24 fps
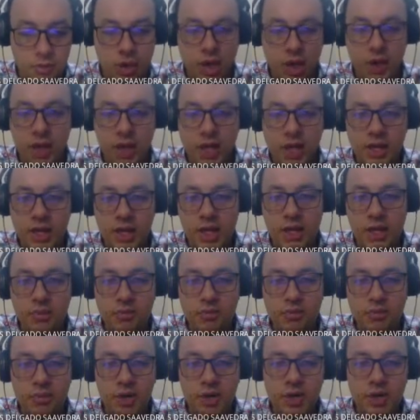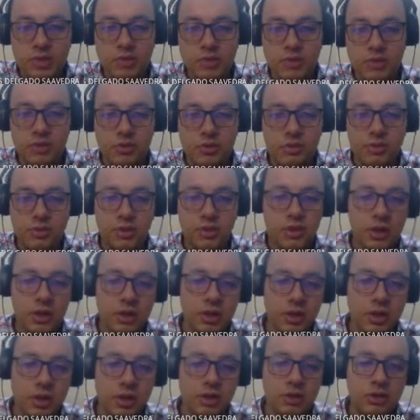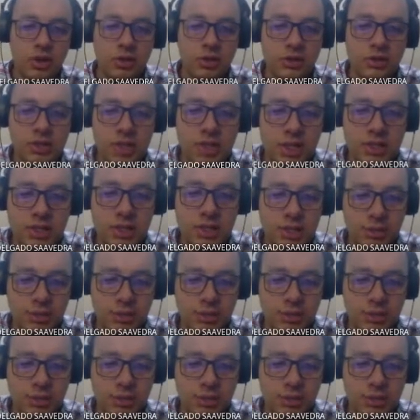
ahora nada listo entonces